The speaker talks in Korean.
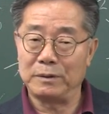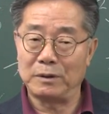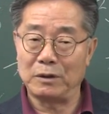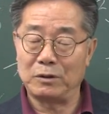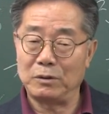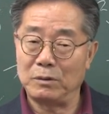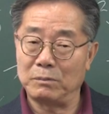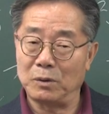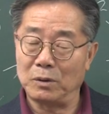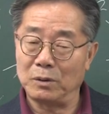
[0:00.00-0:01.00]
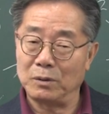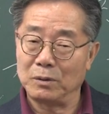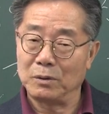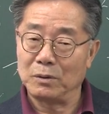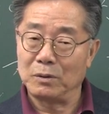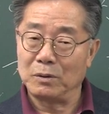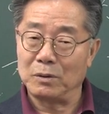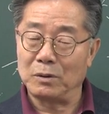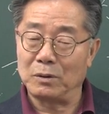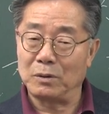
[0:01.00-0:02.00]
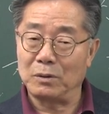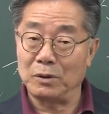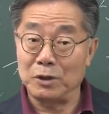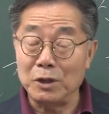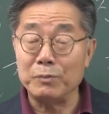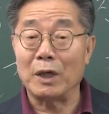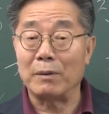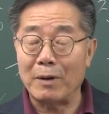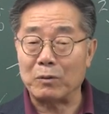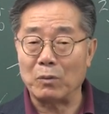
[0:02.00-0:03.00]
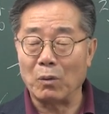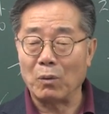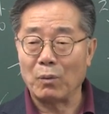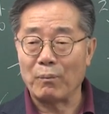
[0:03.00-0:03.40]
이제 뭐 어, 침략을 받고